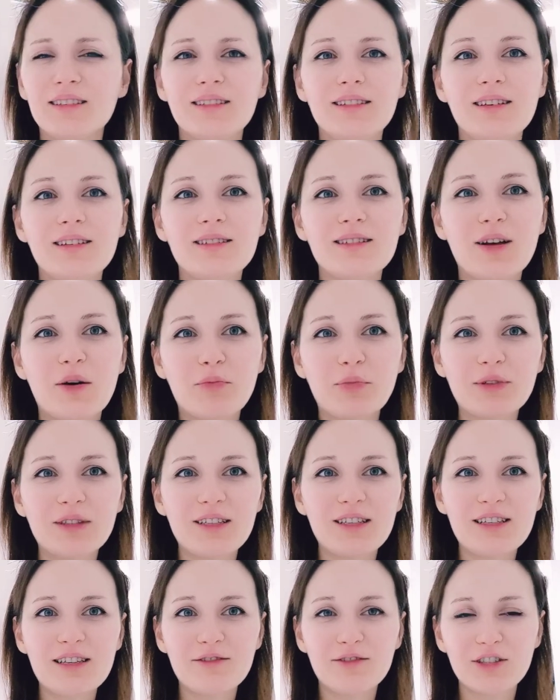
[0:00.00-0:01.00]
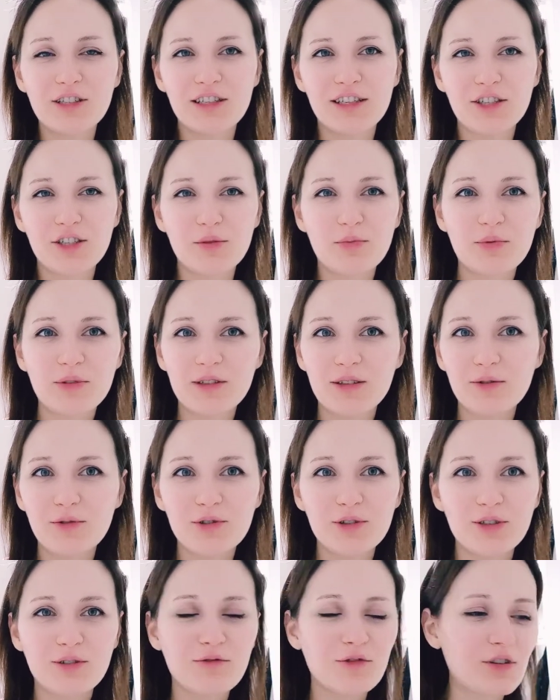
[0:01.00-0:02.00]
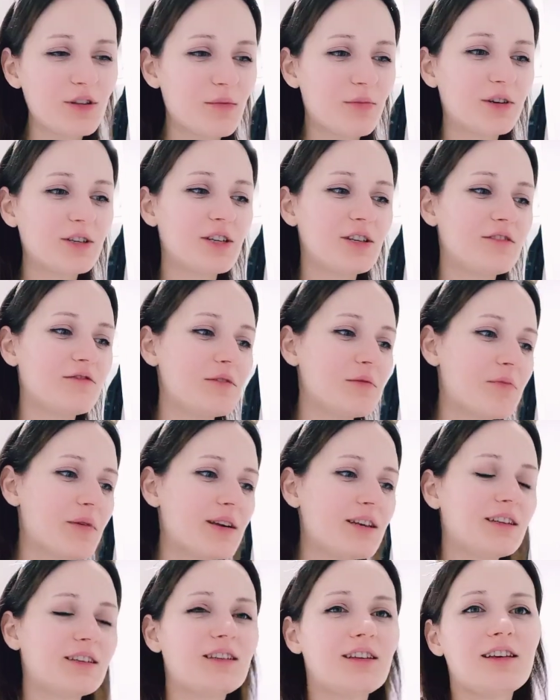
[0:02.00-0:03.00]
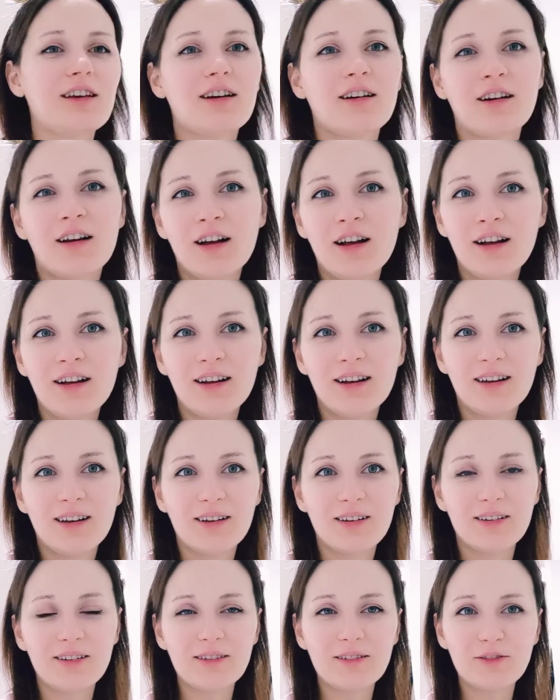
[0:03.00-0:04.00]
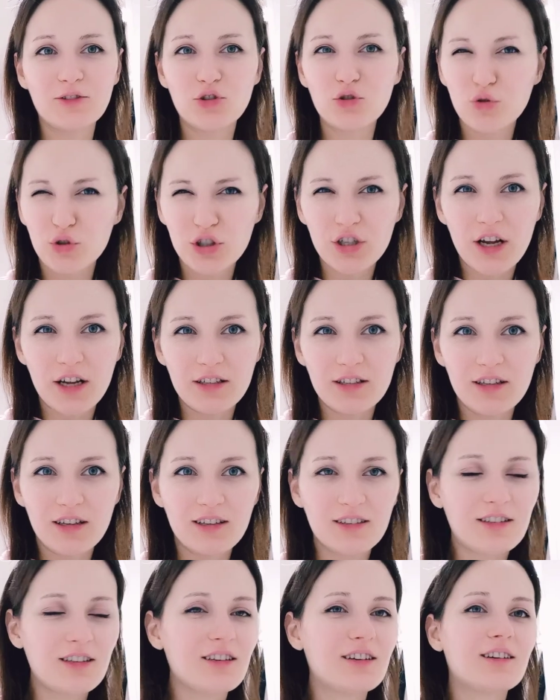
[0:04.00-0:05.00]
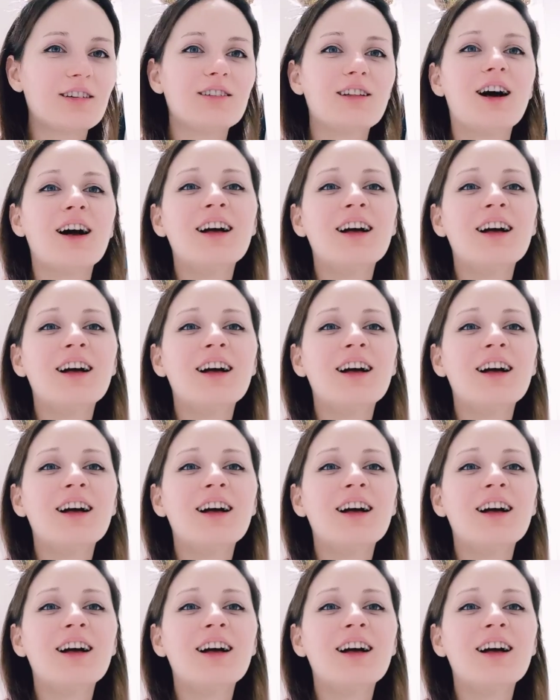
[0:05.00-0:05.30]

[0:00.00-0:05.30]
Не знаю, если вы слышите посторонний звук, не обращайте внимания, это я шуршание, это я гла